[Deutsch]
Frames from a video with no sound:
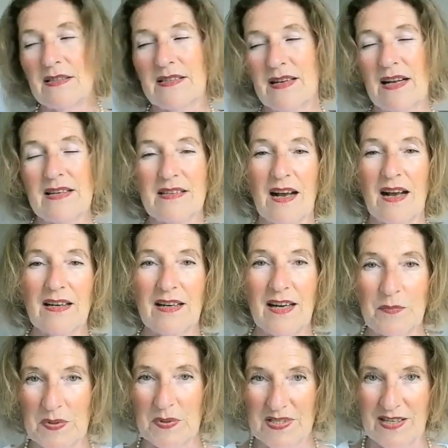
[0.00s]
als, als
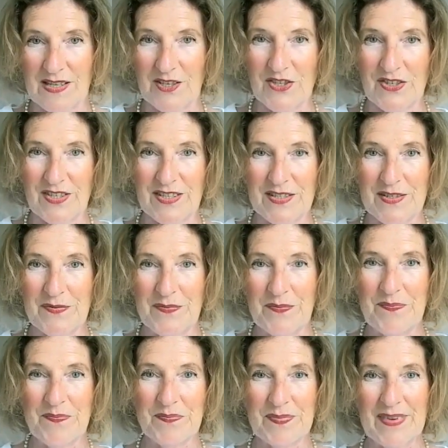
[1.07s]
Krankheit bezeichnet.
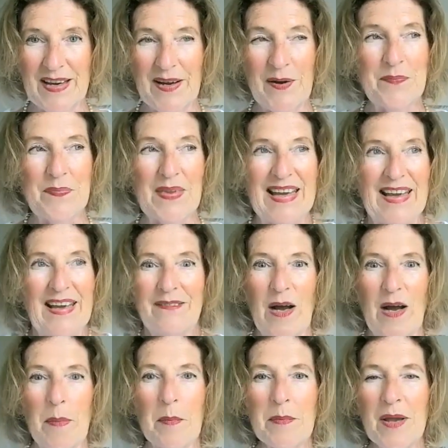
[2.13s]
Ja,
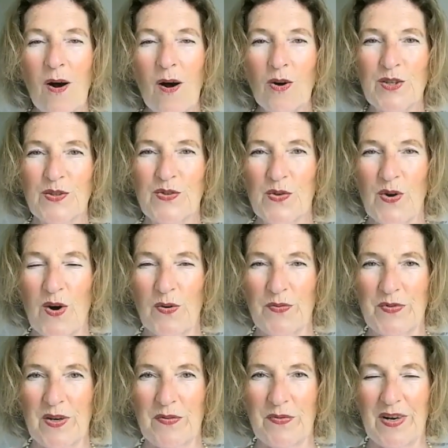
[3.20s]
war bei mir auch
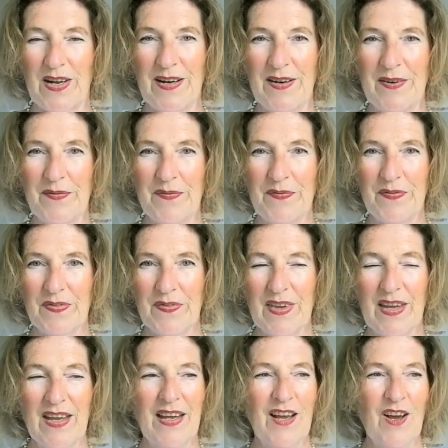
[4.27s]
zuhauf der Fall.
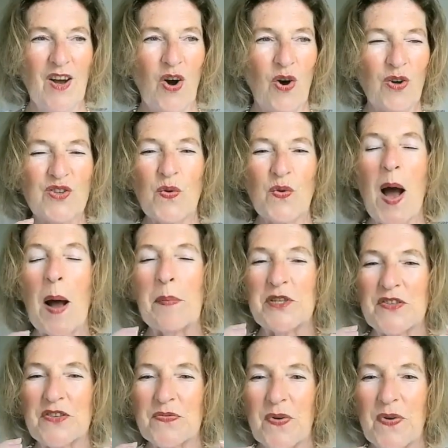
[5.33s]
Und so habe
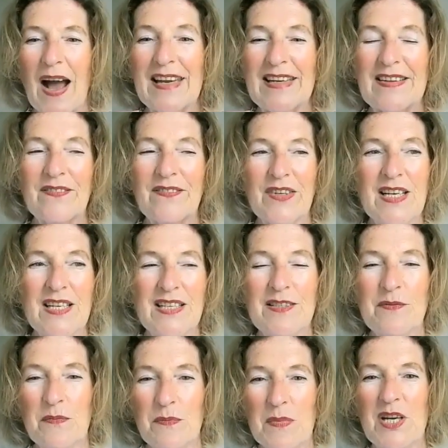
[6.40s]
ich einen freien
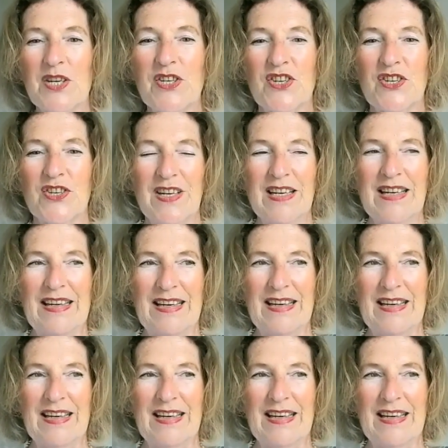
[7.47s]
Willen, mich